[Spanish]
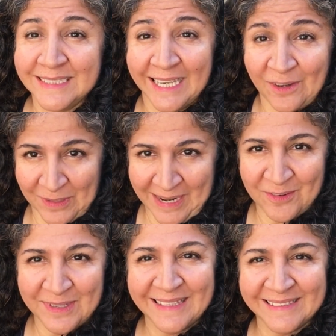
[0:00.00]
Llegó
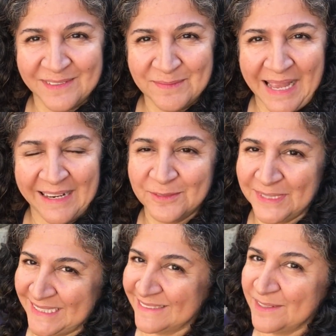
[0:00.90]
la hora de sembrar
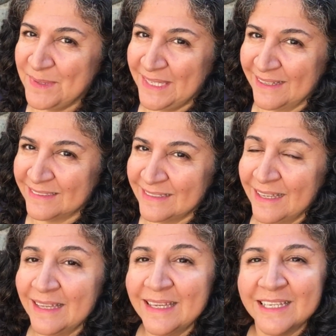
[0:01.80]
nuestras semillas
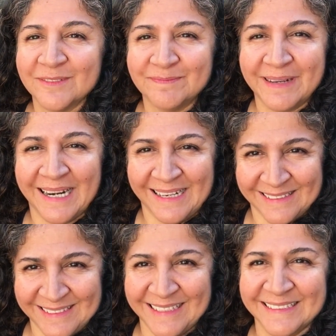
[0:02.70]
para
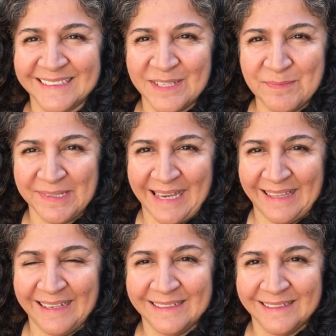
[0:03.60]
la siguiente
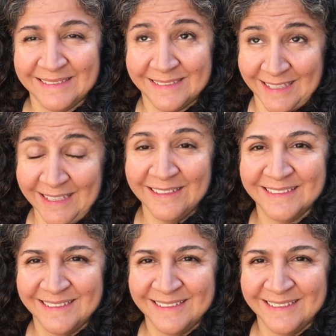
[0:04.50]
temporada. ¿Sí?